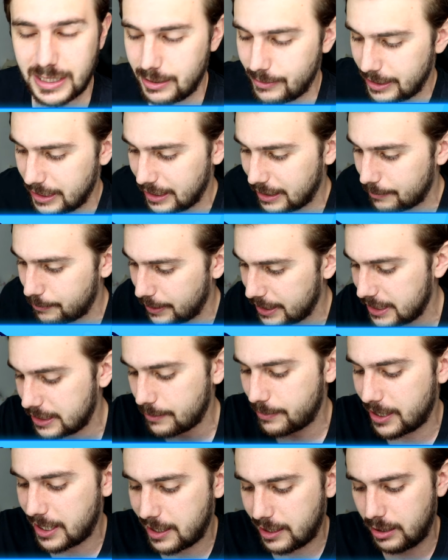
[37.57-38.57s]
y activad la
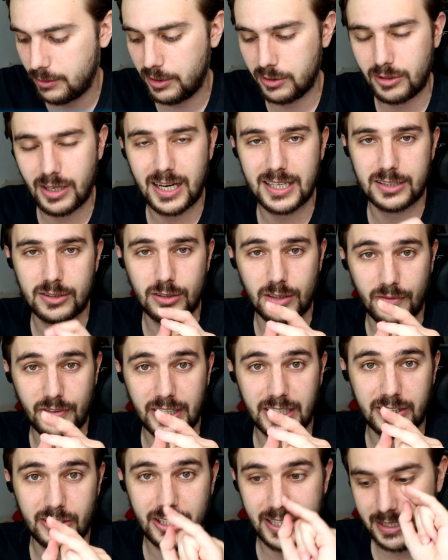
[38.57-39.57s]
campanita para recibir todas las
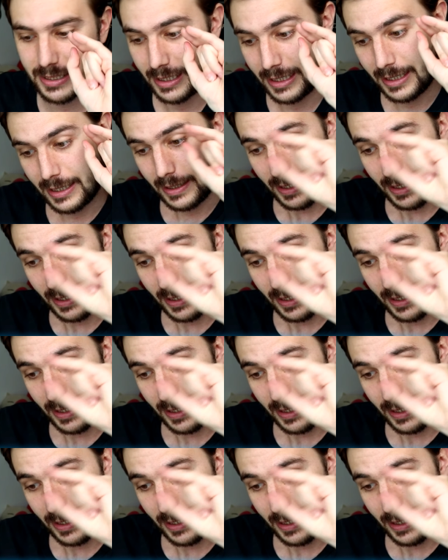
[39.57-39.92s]
notificaciones.